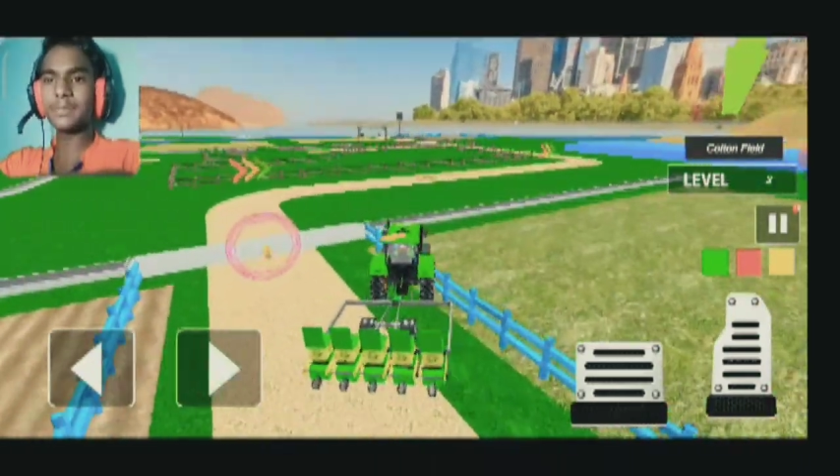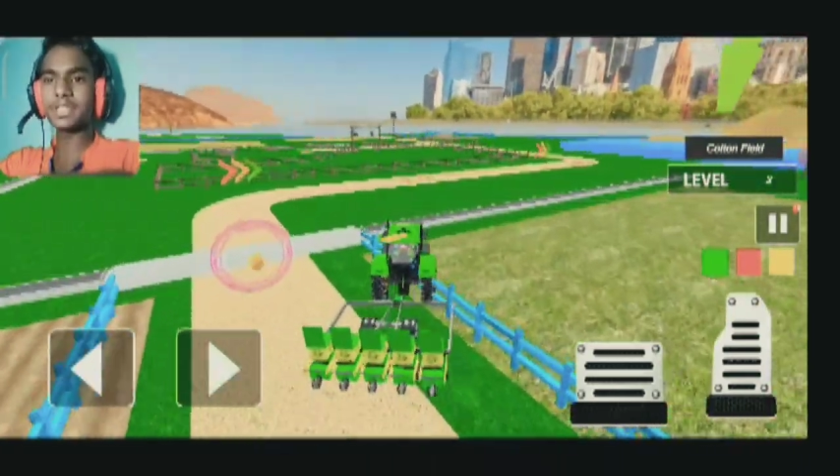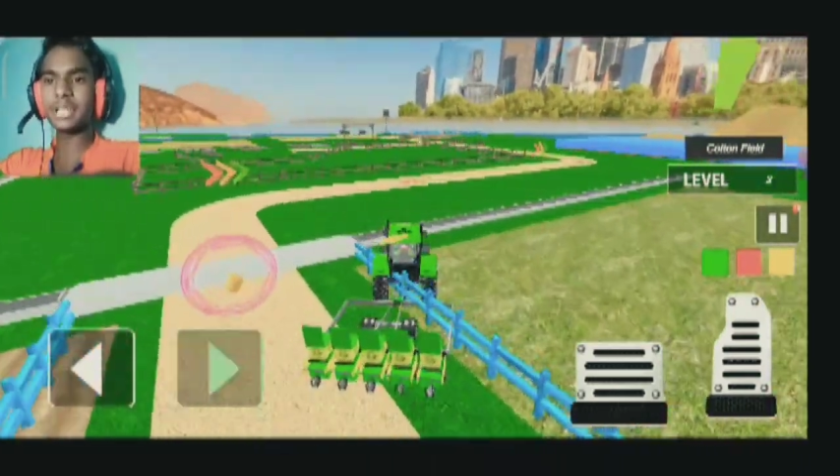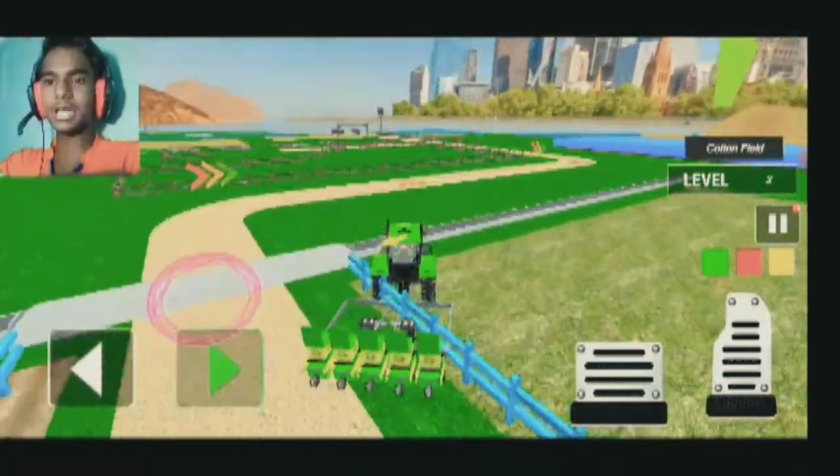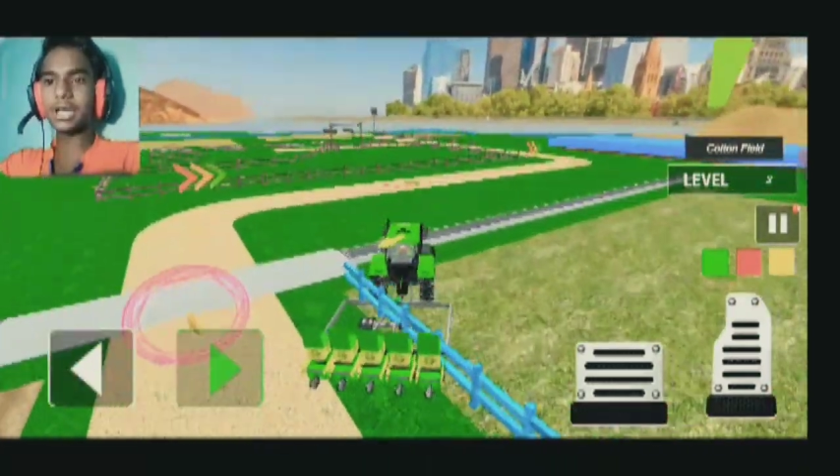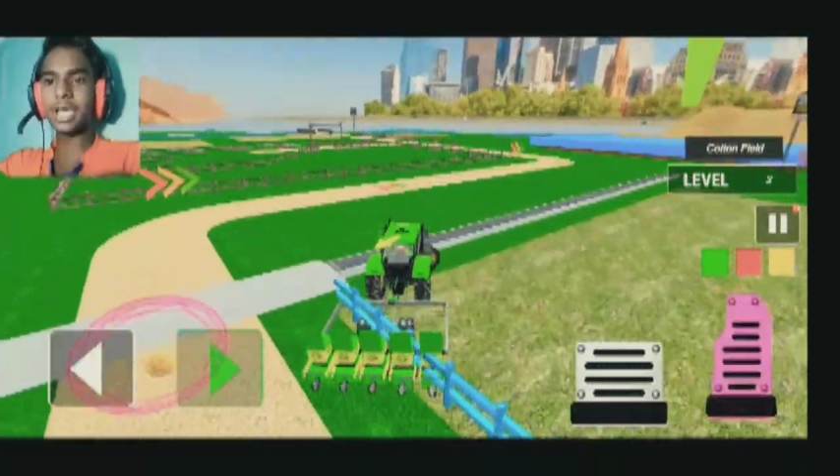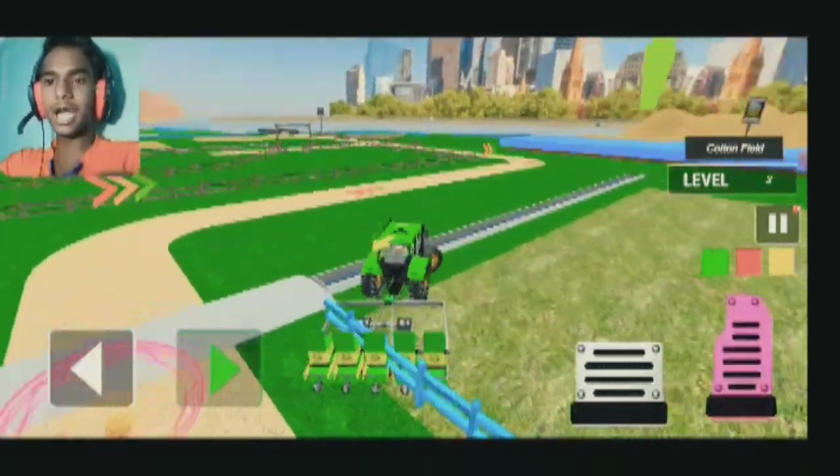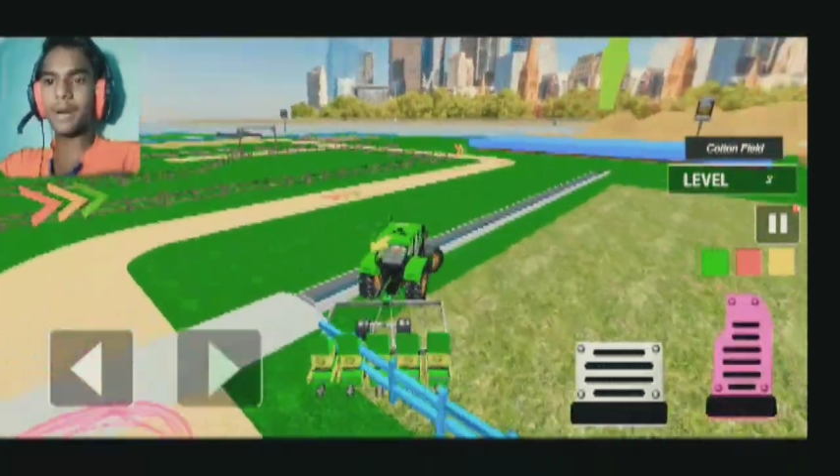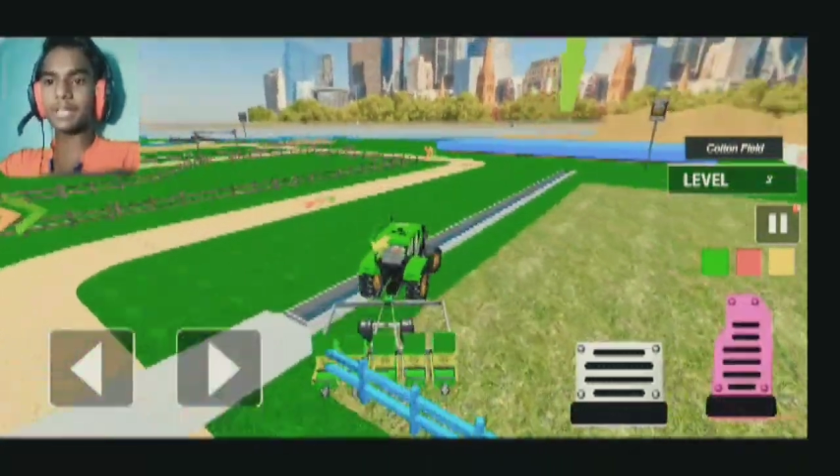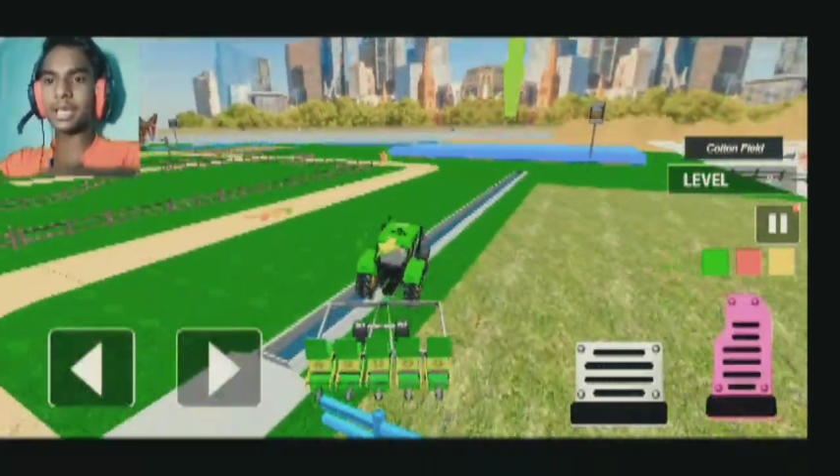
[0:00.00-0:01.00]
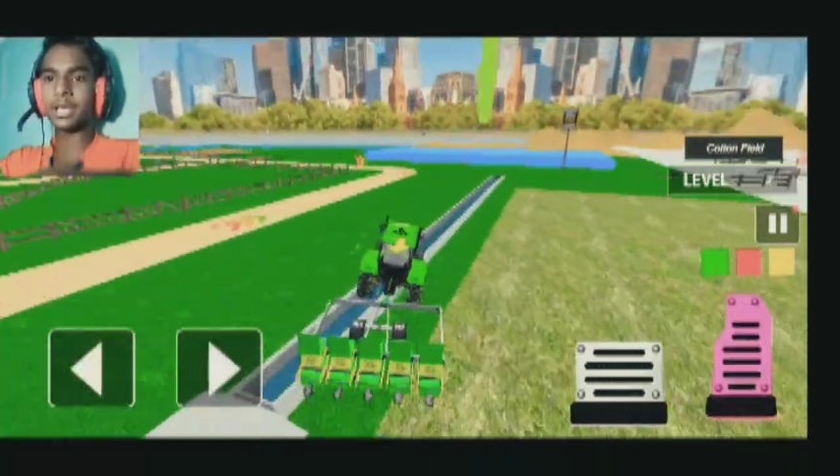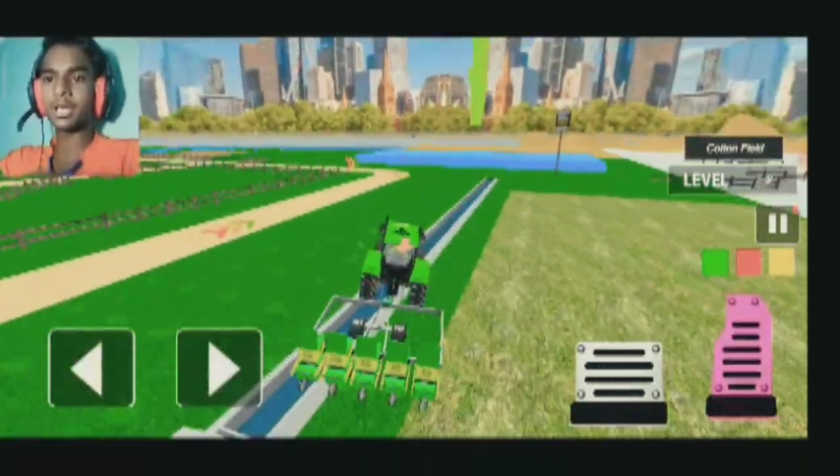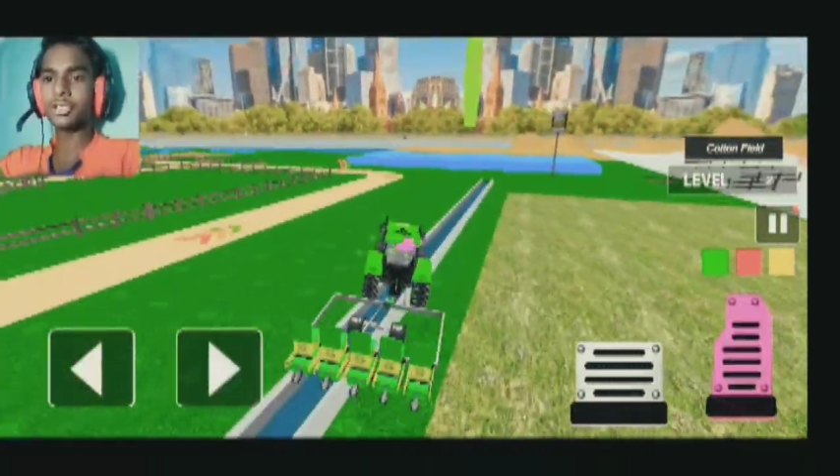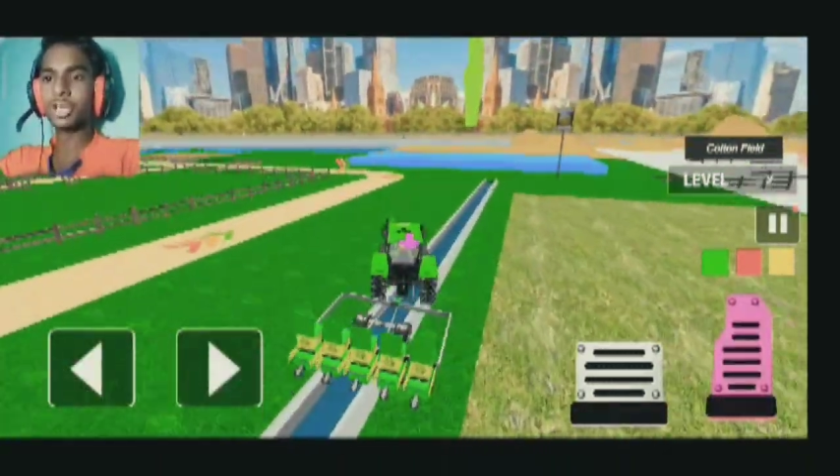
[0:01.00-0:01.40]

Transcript: जा पीछे निकल जा क्या बात है